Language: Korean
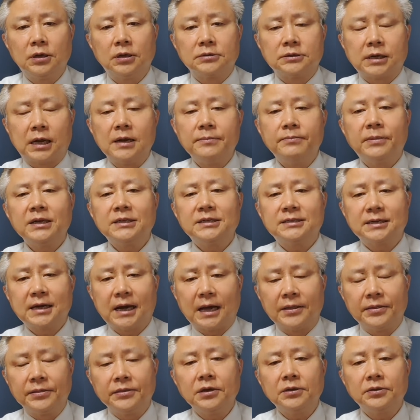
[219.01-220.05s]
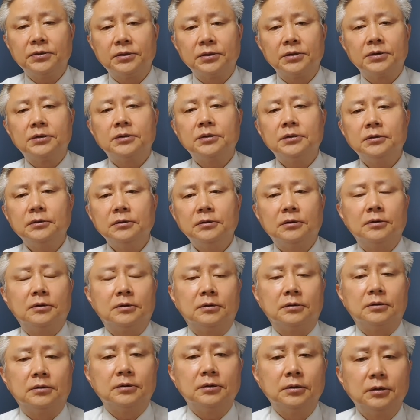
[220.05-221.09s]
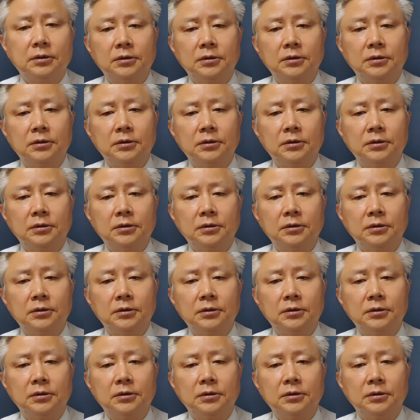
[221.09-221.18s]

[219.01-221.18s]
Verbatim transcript: 잘 맞지 않는 그런 어,